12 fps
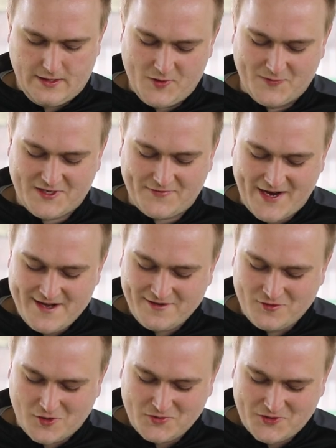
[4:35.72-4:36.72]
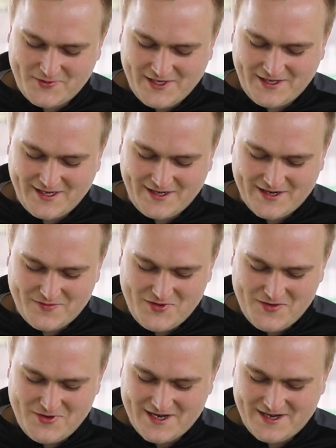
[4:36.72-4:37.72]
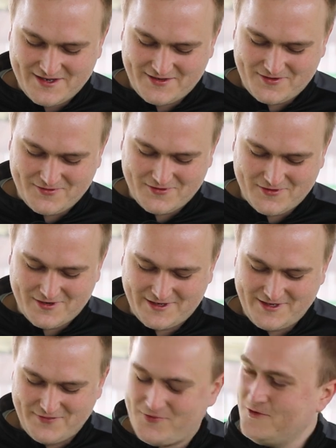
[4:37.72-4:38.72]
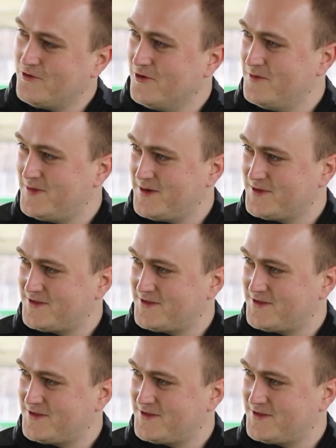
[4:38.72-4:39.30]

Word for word: Im zweiten Gruppenspiel gegen Namibia hast du die Führung beim